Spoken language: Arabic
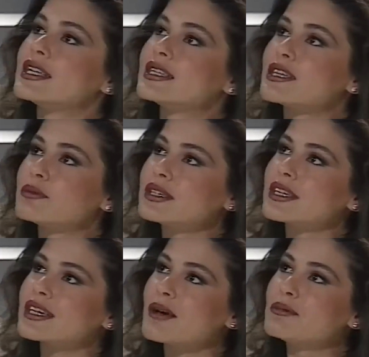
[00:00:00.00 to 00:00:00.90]
اذا
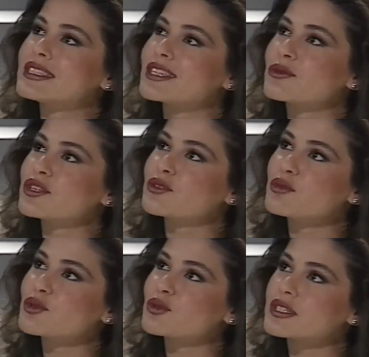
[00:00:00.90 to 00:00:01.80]
بدك قبل الزواج
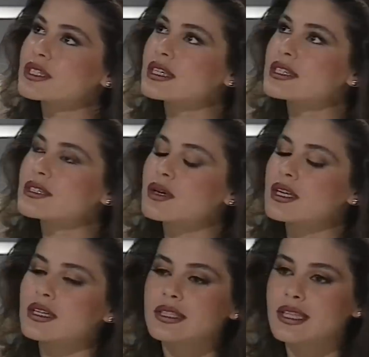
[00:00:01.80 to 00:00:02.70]
منه السياسه ما
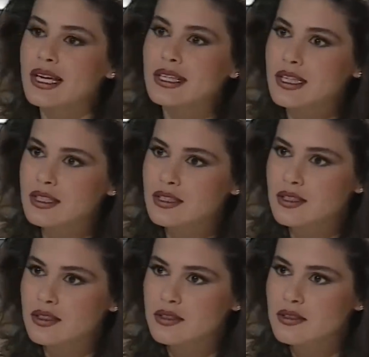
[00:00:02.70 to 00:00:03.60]
كانت تعني لي
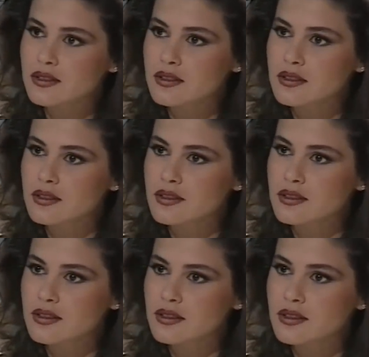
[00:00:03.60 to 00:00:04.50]
كثير
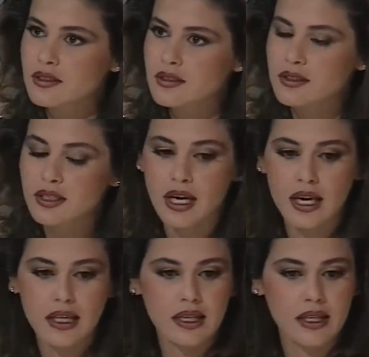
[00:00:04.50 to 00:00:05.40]

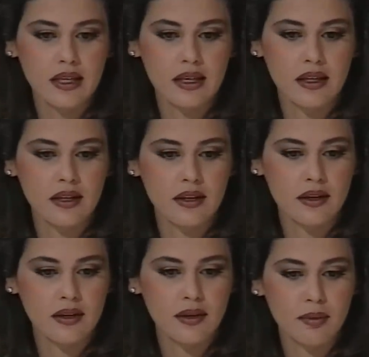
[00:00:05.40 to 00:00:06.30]
يعني
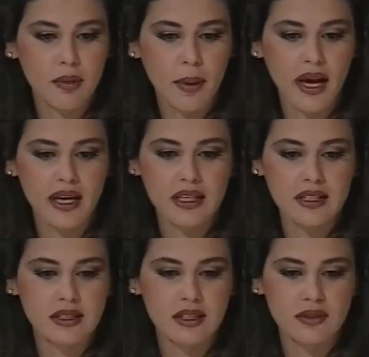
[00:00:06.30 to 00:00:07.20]
أه، ما
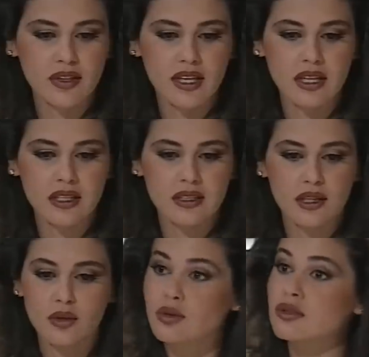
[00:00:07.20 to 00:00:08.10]
بحياتي فكرت
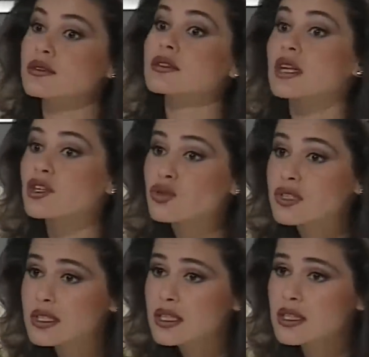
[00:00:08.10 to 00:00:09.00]
اخذ رجل
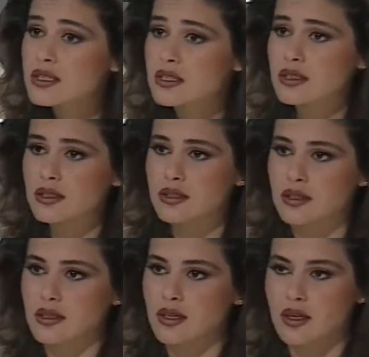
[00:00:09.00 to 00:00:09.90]
سياسي
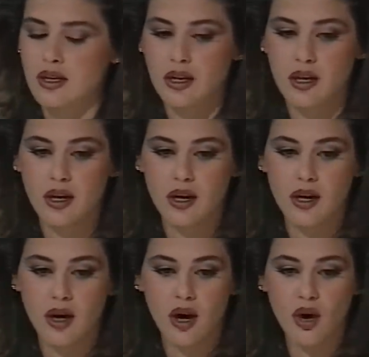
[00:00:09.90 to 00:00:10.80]

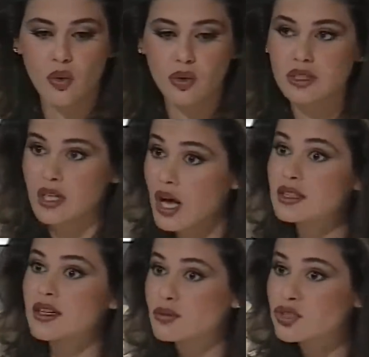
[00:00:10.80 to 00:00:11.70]
أو
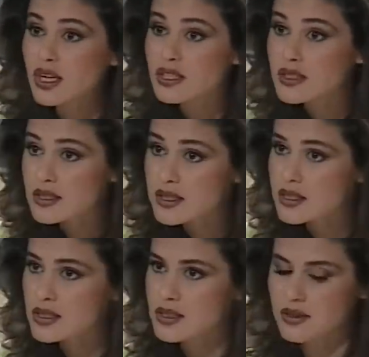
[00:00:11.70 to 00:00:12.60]
اتعاطى بشأن
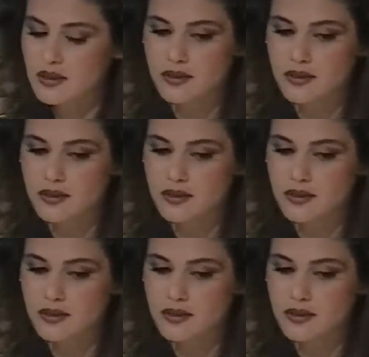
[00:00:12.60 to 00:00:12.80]
السياسة